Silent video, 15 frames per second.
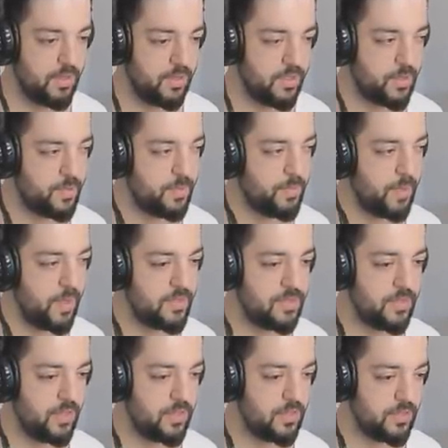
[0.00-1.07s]
Jeep'in
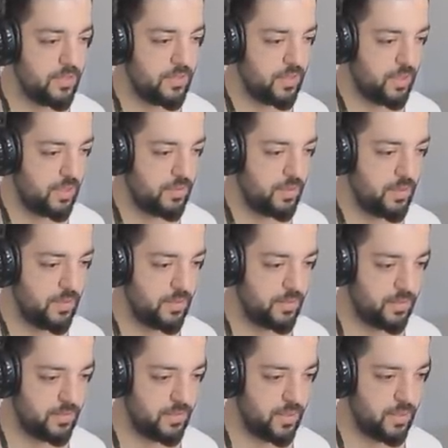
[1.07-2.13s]
benzini arkadaşlar daha
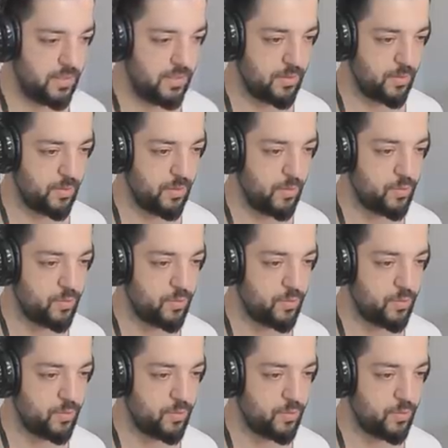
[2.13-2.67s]
dayanıklı diğerlerine göre.